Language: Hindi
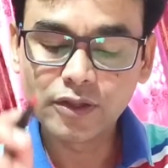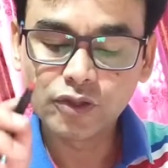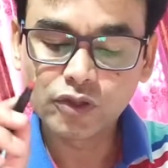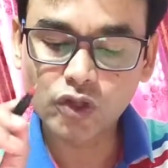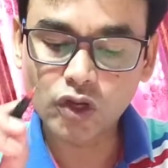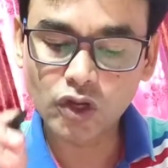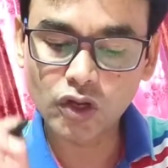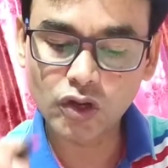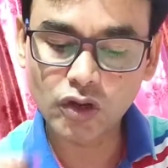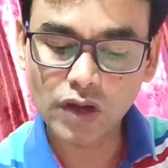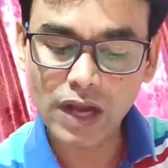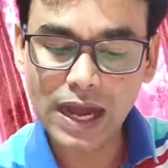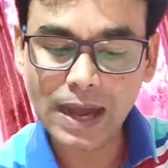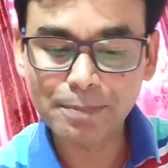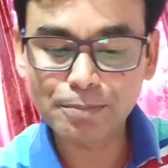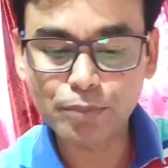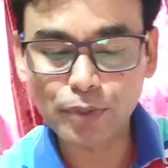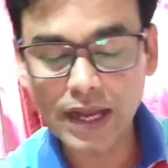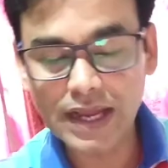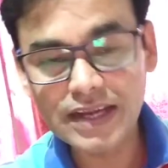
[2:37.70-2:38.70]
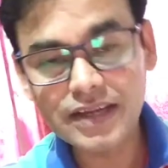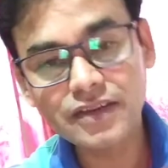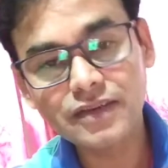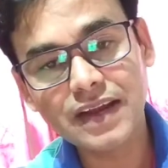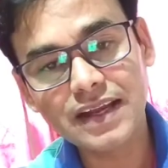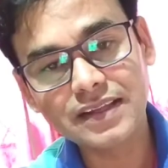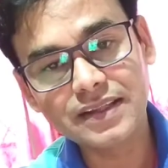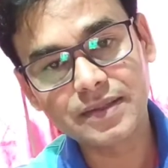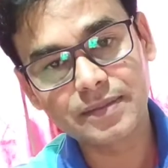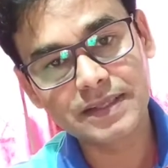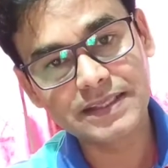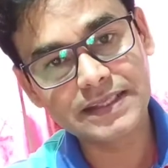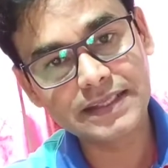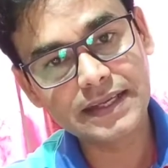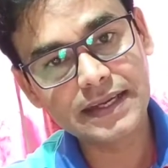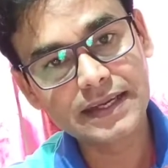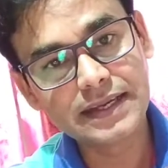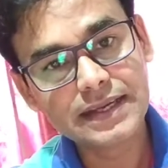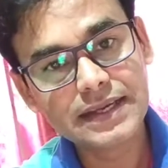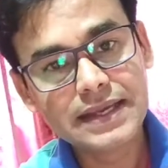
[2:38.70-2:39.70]
तो आप पॉइंट वाइज
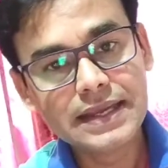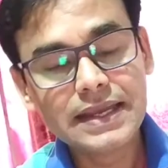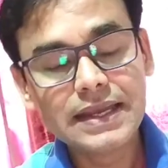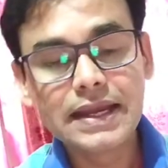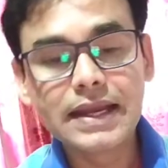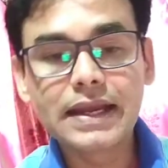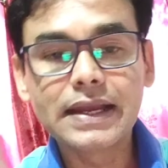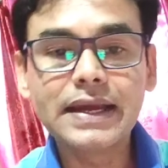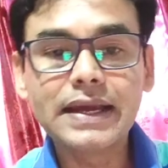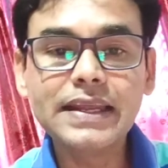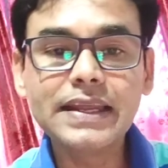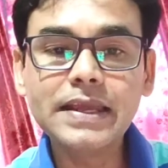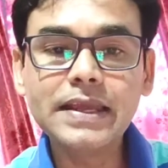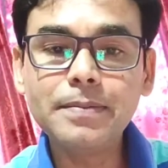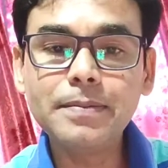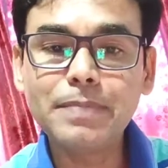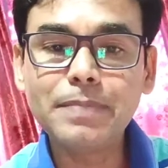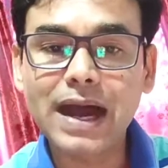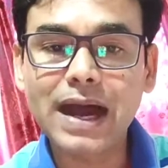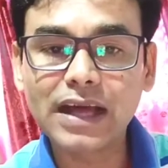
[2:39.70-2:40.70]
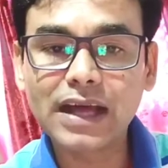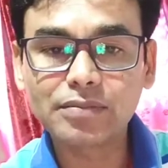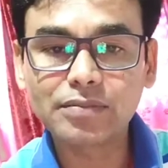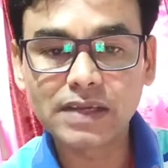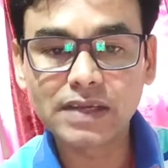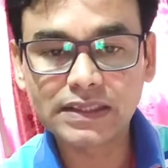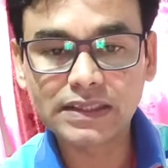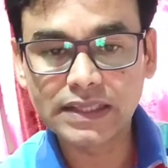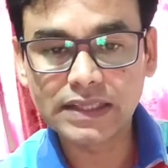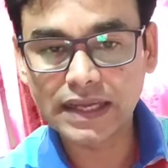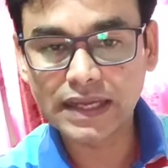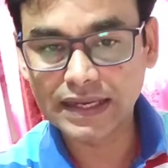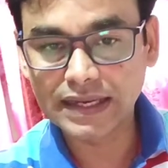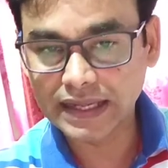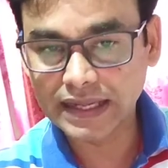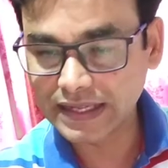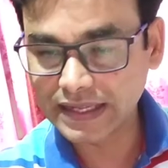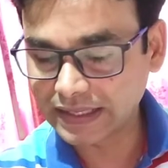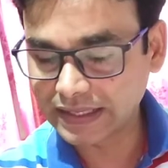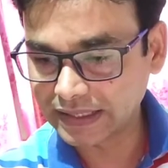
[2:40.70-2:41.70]
समझिए गरीब आत्महत्या
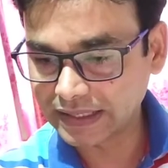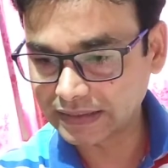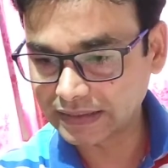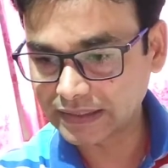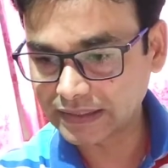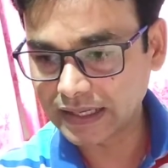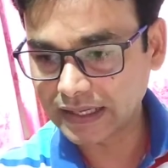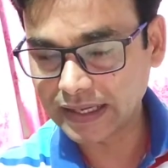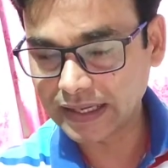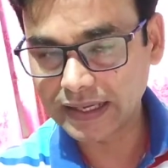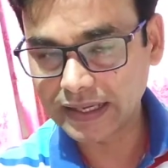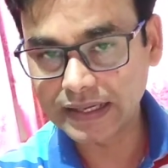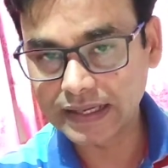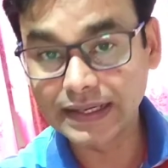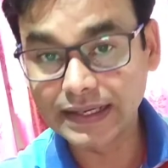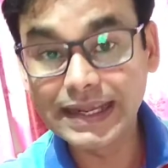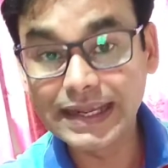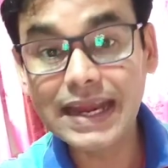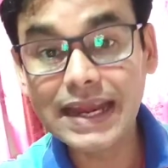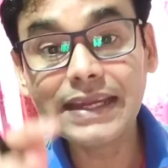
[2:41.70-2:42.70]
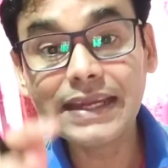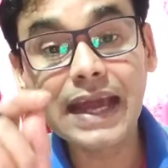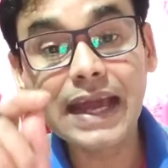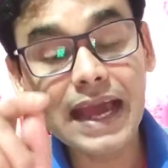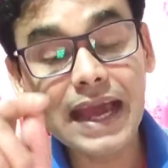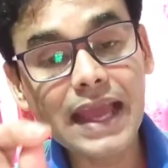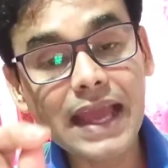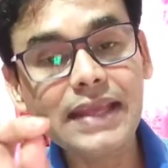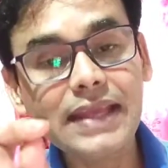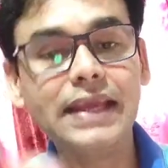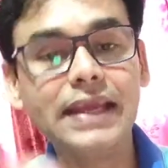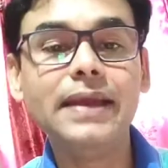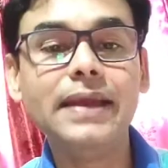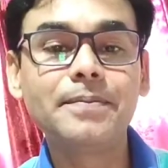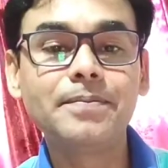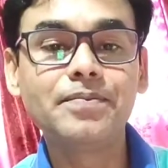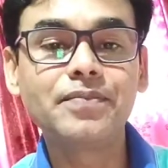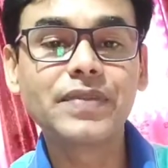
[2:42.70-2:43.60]
नहीं करता है डेटा है ये